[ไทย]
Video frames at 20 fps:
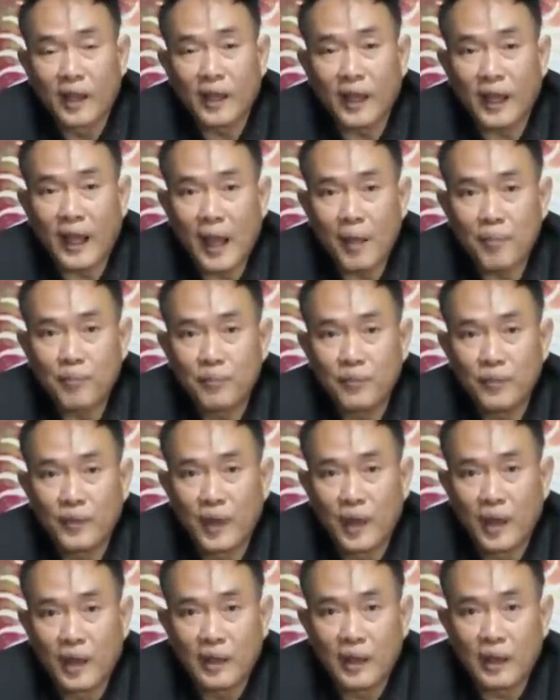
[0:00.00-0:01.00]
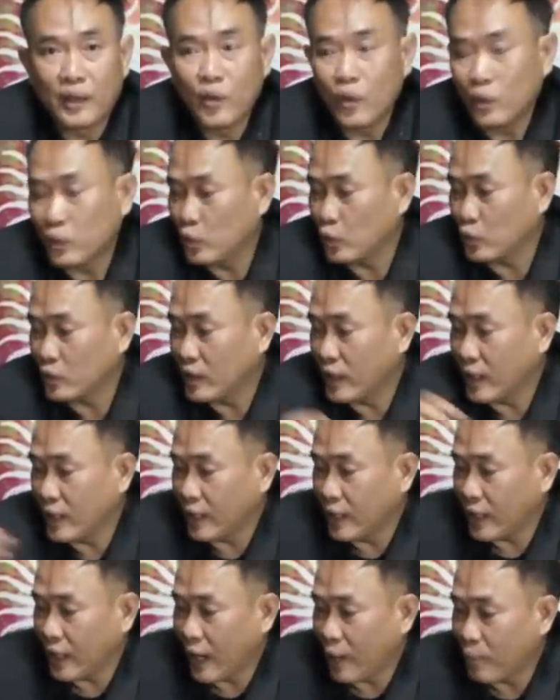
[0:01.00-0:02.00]
นะครับ ในช่วงจุดจีน
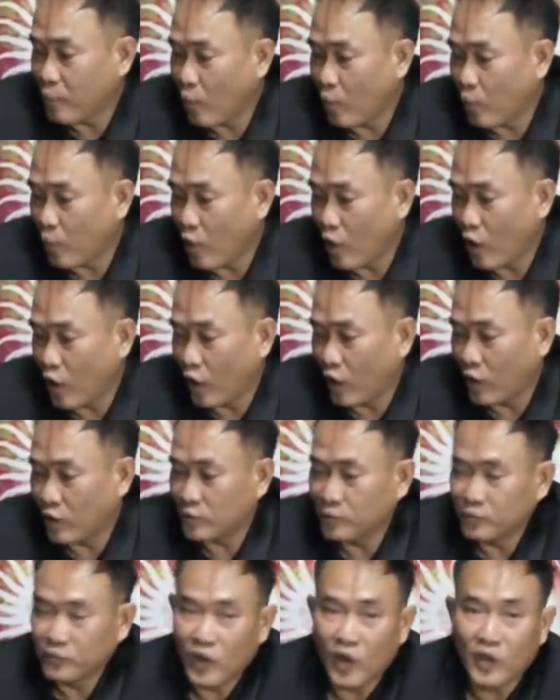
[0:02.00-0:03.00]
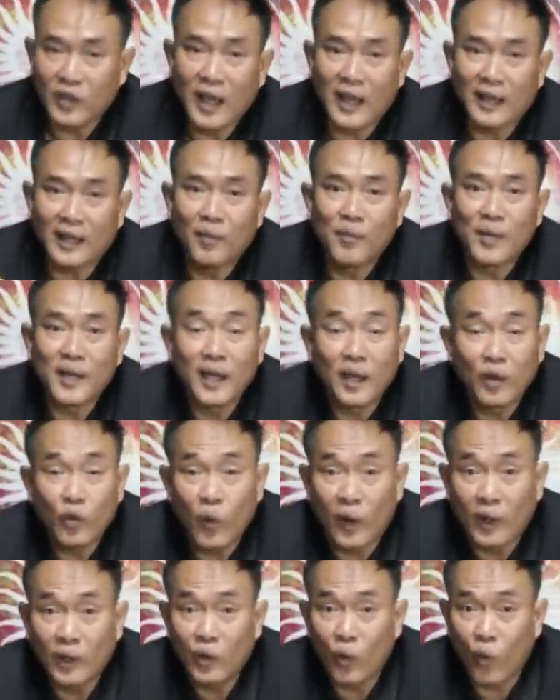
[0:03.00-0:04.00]
นะครับ ผมก็นอกจากจะมีเงินข
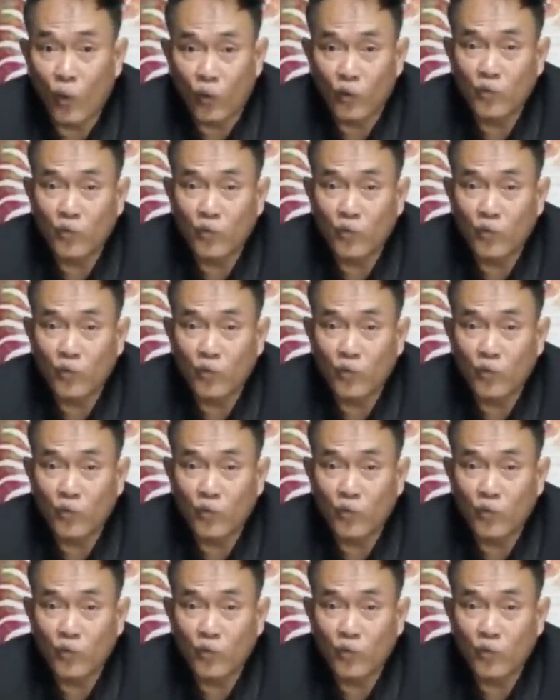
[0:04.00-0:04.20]
วัญถุง